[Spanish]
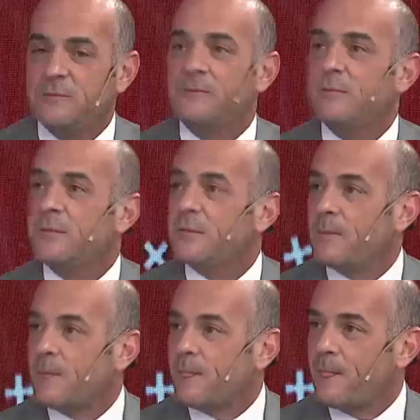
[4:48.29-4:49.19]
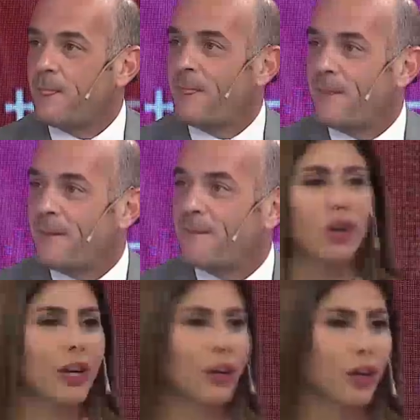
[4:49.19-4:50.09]
Agradecimiento y le mandamos un
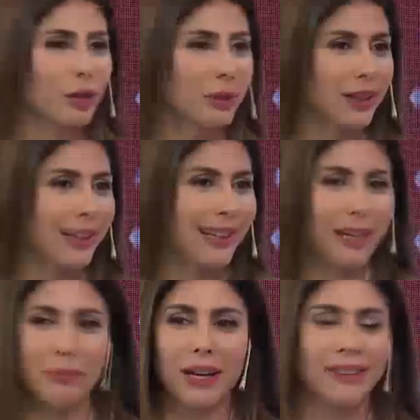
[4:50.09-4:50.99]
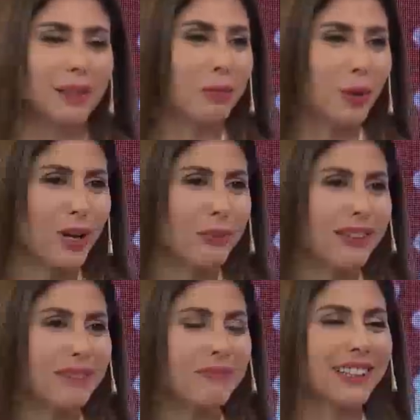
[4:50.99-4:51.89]
beso enorme, que él, es parte del
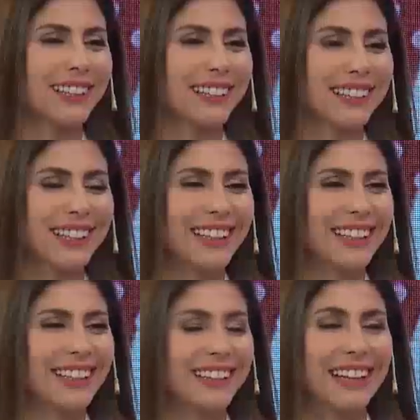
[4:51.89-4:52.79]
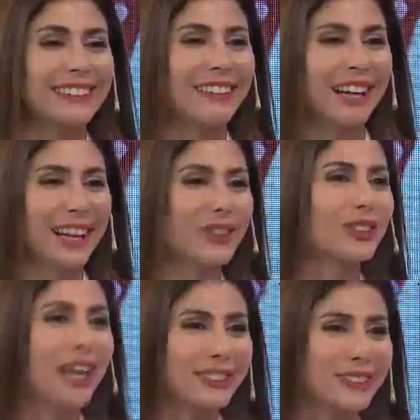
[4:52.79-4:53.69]
programa también. Mm, oh, que está trabajando
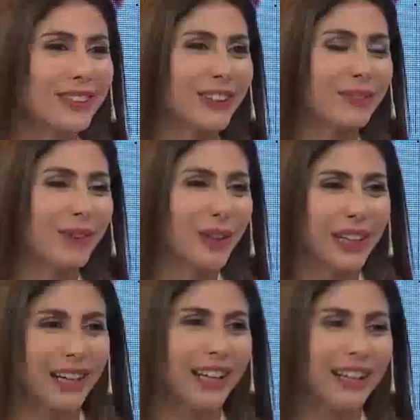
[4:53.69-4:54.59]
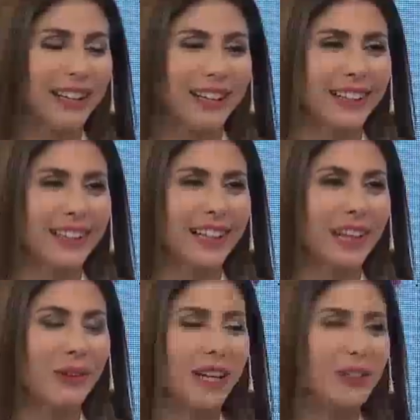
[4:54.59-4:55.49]
tanto de, la, de,
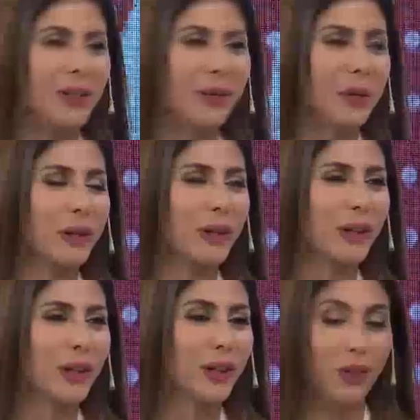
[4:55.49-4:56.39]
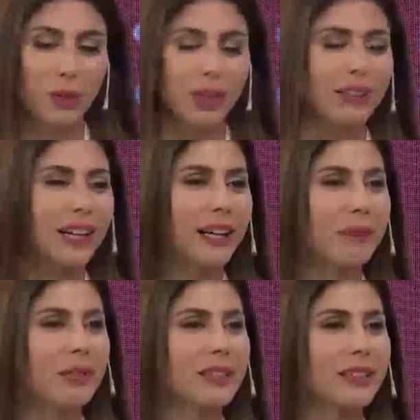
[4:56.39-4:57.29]
la, educación que, bueno, no puede estar
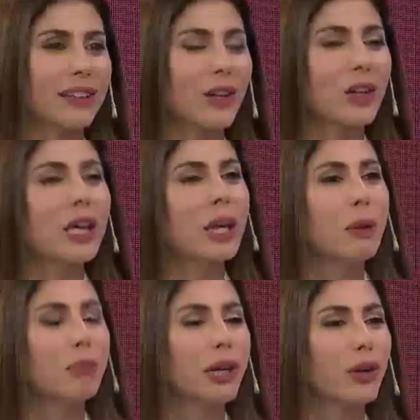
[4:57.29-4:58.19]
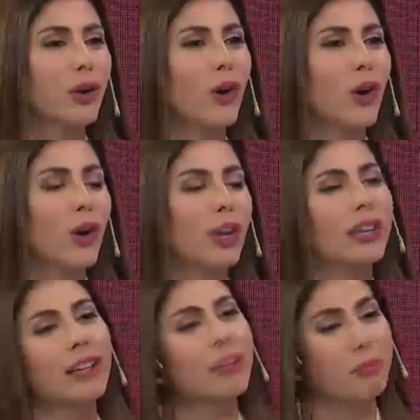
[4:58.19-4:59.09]
acá presente hoy. Pero,
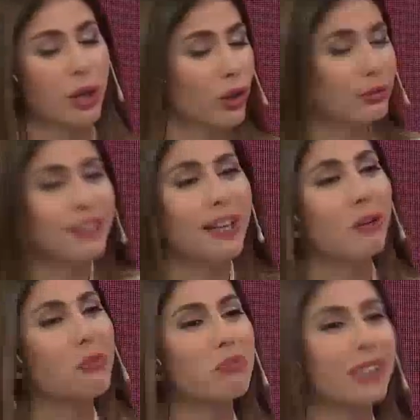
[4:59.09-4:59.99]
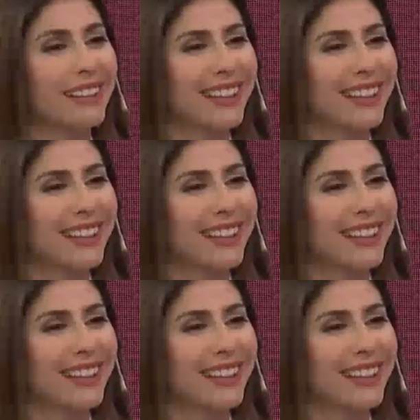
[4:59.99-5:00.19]
que, perdón, te interrumpí.